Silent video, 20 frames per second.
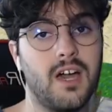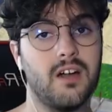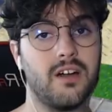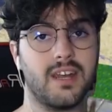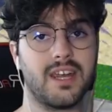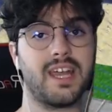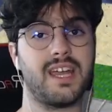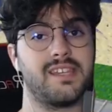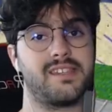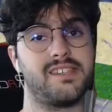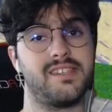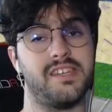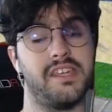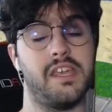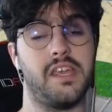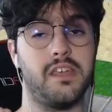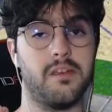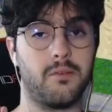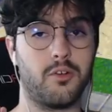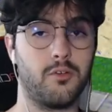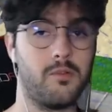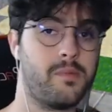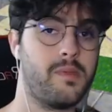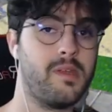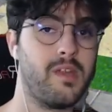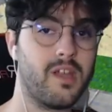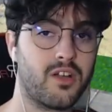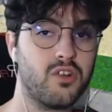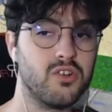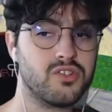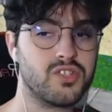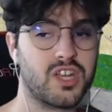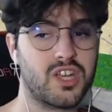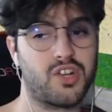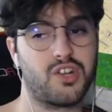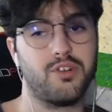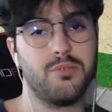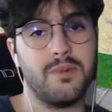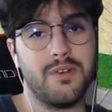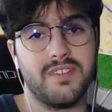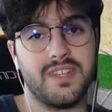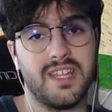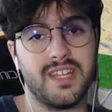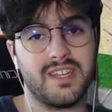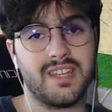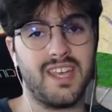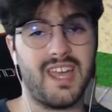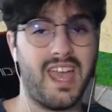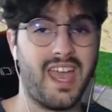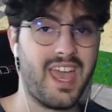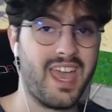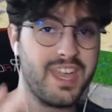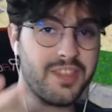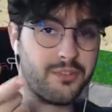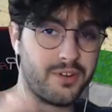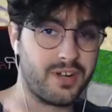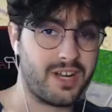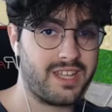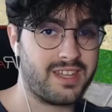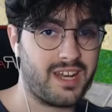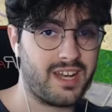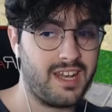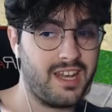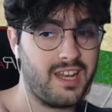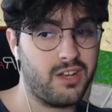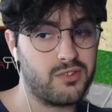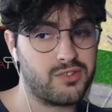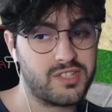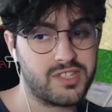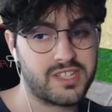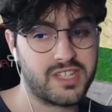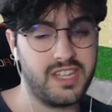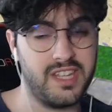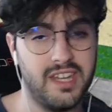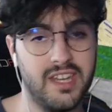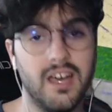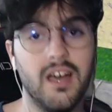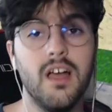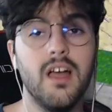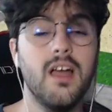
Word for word: allora ragazzi, come prima cosa, come vedete, è tornata la nostra skin,